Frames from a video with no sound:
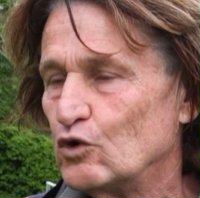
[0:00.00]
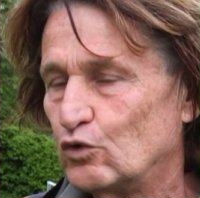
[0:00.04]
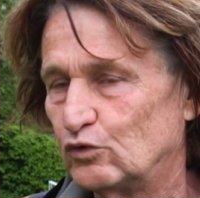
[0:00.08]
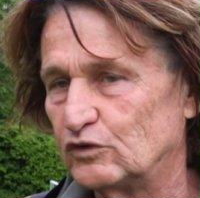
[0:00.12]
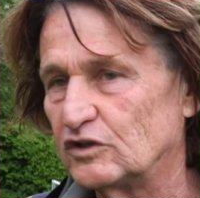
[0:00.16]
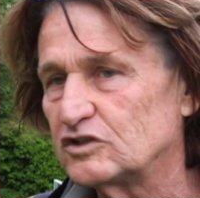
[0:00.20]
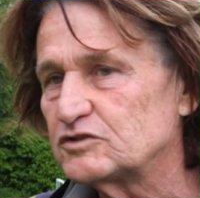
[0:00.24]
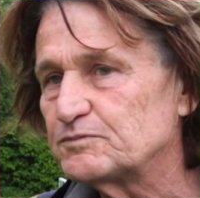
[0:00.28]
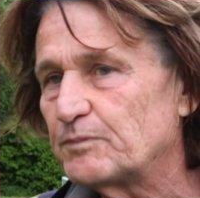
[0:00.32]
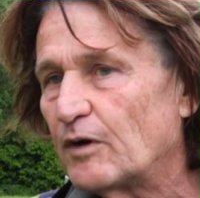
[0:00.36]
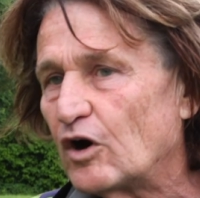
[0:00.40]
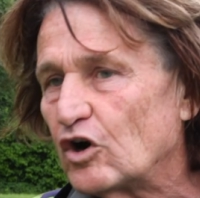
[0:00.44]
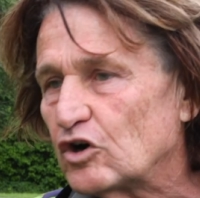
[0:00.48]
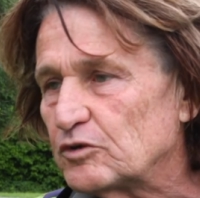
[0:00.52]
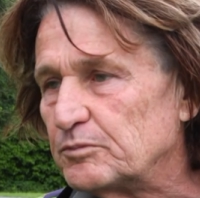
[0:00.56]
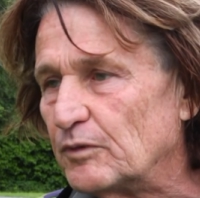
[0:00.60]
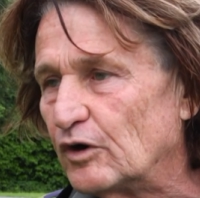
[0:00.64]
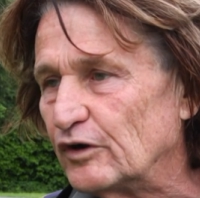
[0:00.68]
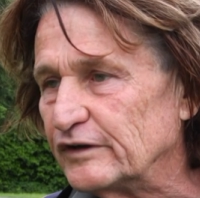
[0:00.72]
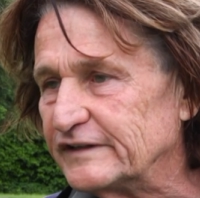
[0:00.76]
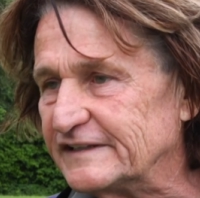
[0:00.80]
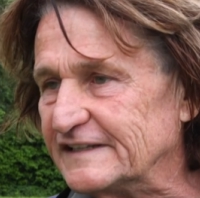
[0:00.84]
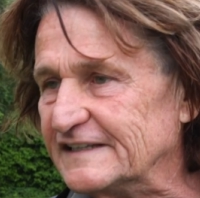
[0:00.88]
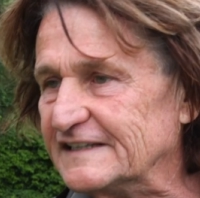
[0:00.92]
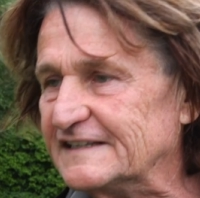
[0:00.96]
Und jetzt brauchen
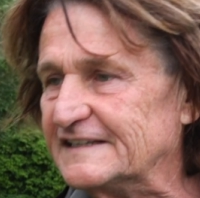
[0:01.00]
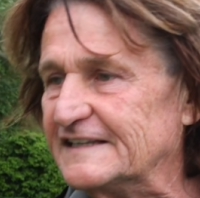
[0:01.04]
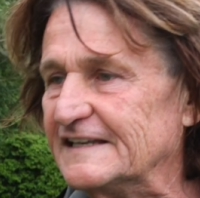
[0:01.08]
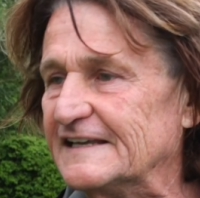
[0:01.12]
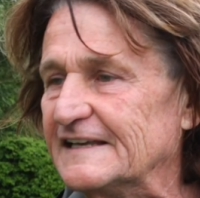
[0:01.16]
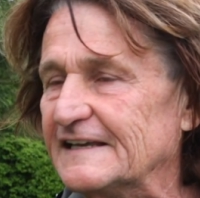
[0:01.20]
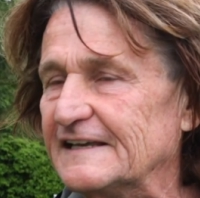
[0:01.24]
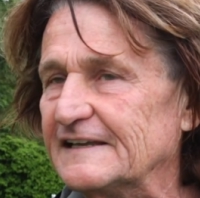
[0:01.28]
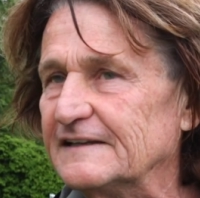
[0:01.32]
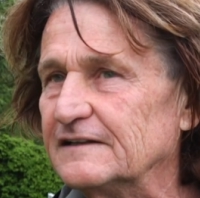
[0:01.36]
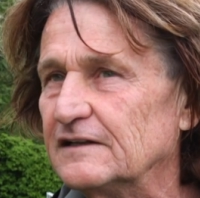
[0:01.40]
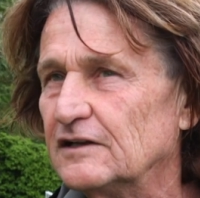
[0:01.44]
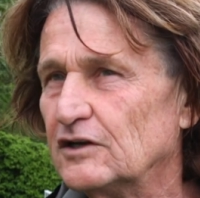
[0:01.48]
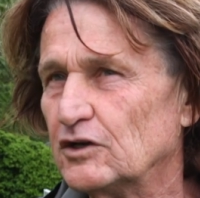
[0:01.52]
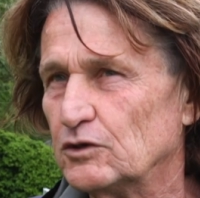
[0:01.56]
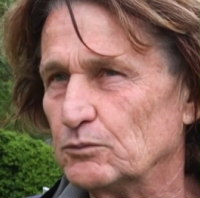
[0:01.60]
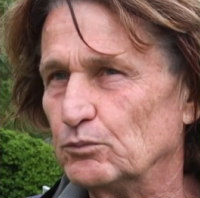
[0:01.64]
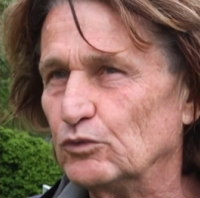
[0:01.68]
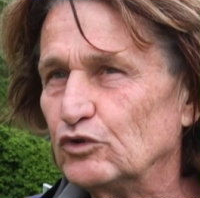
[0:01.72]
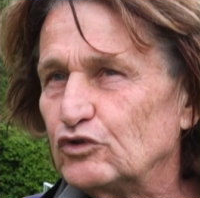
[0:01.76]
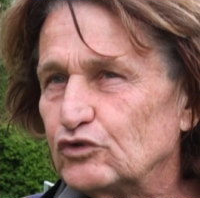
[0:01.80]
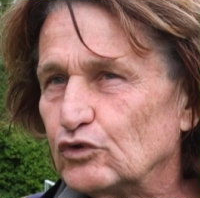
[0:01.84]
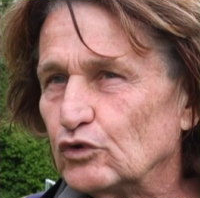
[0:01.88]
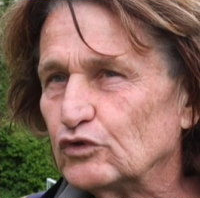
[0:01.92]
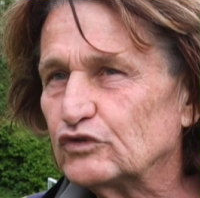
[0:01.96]
wir halt Ideen,
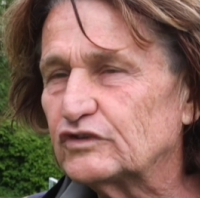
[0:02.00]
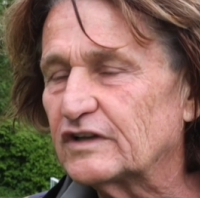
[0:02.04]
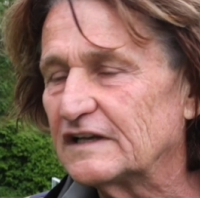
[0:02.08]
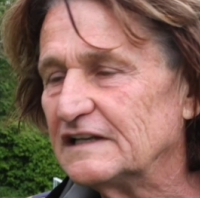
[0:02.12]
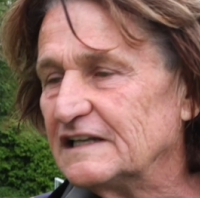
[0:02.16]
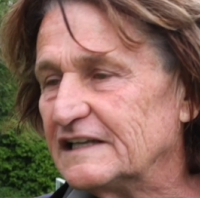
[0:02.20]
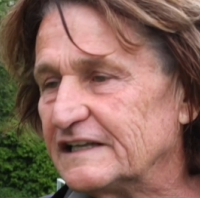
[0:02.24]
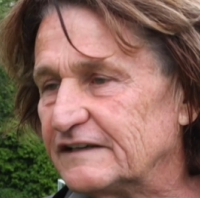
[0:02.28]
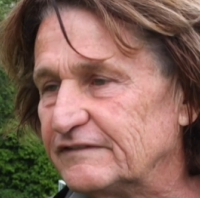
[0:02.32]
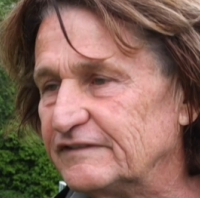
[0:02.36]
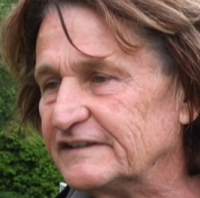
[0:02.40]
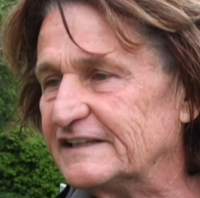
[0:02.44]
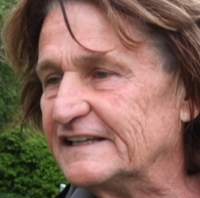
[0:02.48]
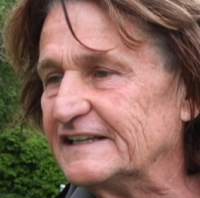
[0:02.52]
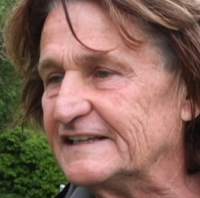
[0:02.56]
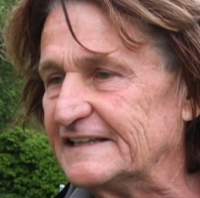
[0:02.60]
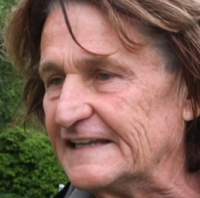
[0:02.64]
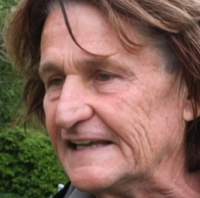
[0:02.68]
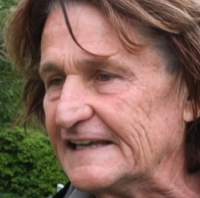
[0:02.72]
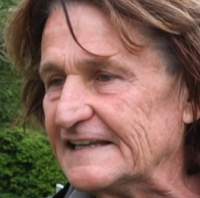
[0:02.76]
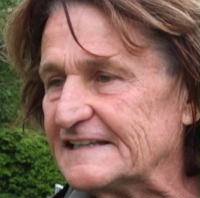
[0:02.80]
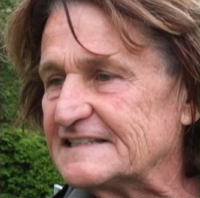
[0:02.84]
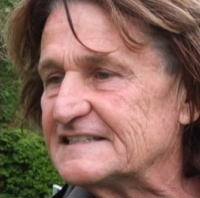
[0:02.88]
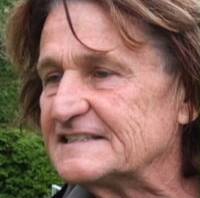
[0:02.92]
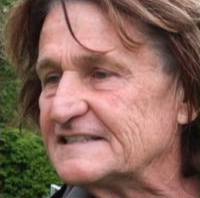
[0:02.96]
müssen unsere
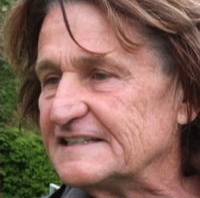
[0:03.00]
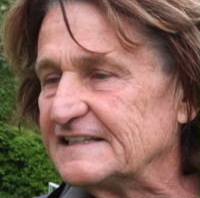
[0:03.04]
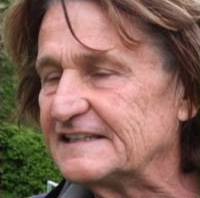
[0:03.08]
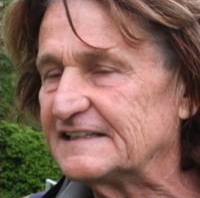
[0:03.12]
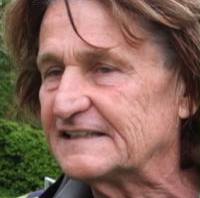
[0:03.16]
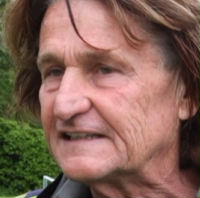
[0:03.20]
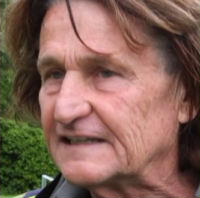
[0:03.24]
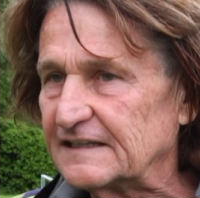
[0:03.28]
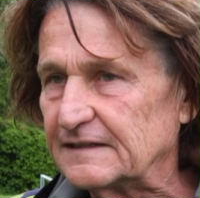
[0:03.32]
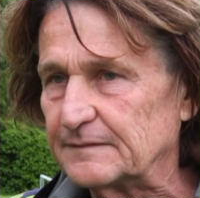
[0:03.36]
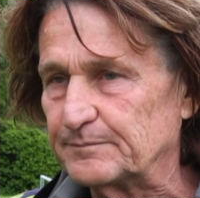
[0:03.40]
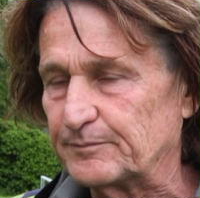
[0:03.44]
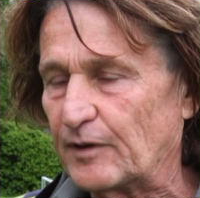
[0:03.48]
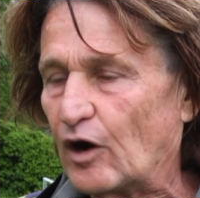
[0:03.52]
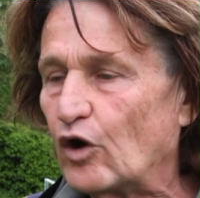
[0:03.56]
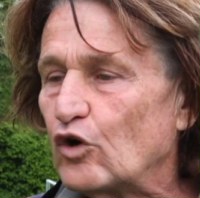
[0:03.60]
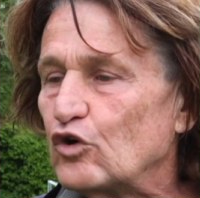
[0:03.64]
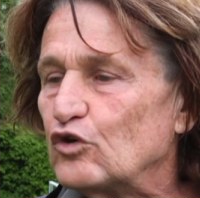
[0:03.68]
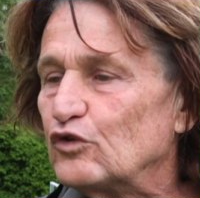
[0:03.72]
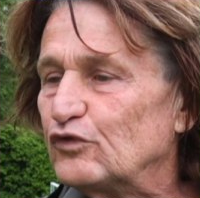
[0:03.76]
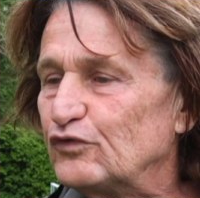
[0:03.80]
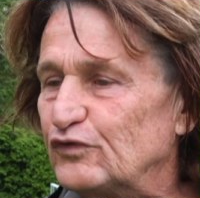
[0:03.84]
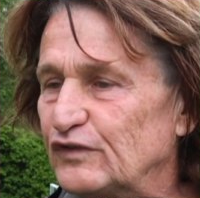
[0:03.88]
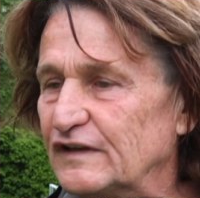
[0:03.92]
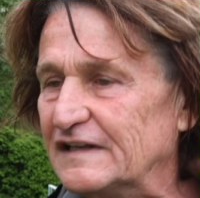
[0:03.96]
Liquidität sichern,
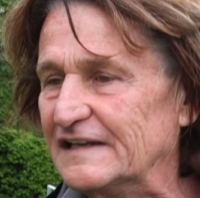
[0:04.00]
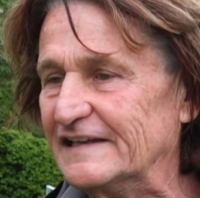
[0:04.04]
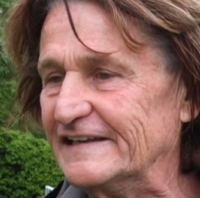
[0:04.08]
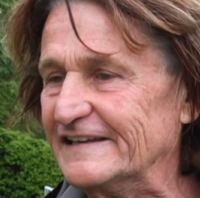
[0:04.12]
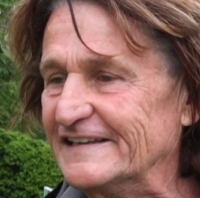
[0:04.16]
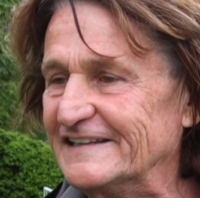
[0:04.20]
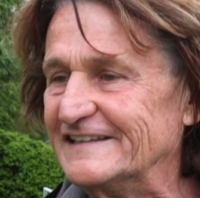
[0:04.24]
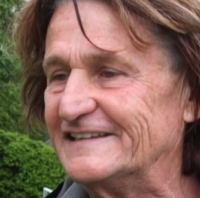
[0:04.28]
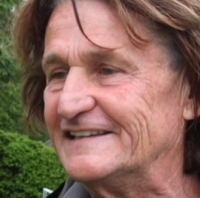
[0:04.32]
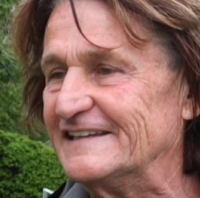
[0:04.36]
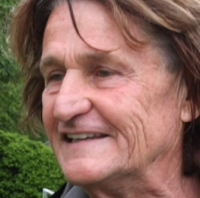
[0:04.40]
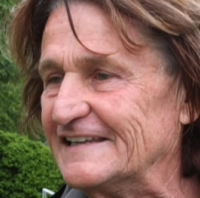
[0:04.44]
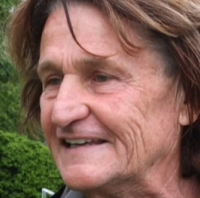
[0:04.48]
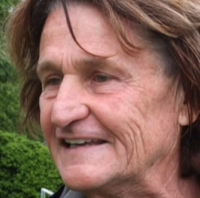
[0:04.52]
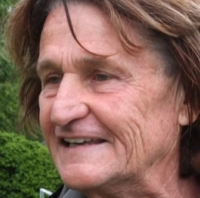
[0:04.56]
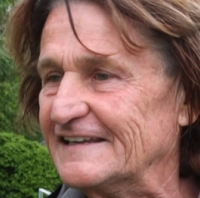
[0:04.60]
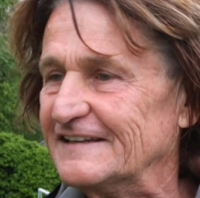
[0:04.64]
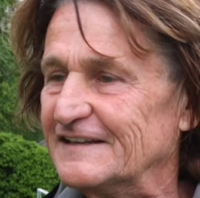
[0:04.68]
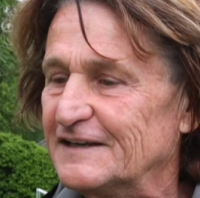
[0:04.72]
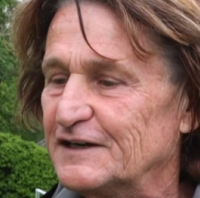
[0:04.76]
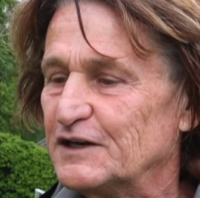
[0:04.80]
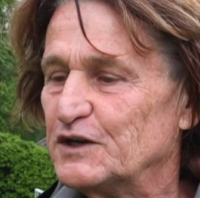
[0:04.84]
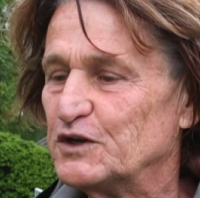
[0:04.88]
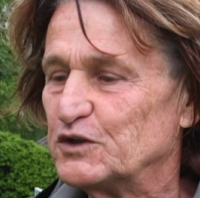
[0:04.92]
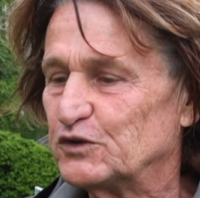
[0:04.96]
brauchen viele
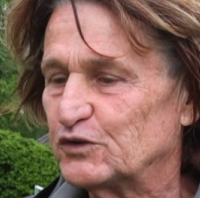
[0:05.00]
Ideen,